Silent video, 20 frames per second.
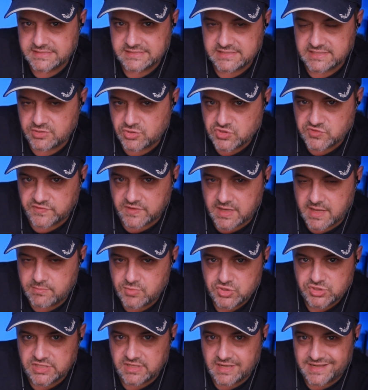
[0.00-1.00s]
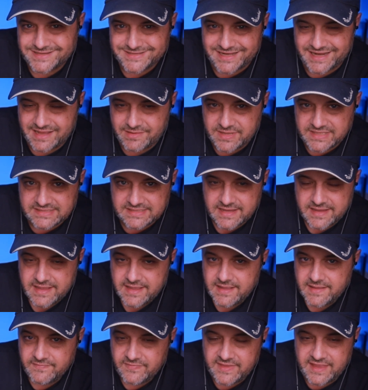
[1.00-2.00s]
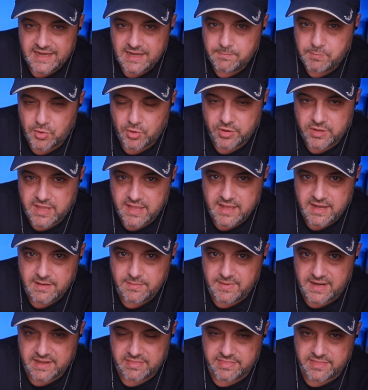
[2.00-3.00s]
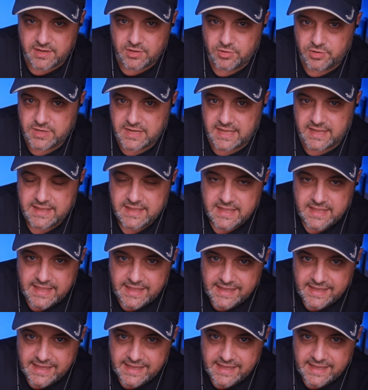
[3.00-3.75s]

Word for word: Si nos fijamos en las claves del por qué el Barcelona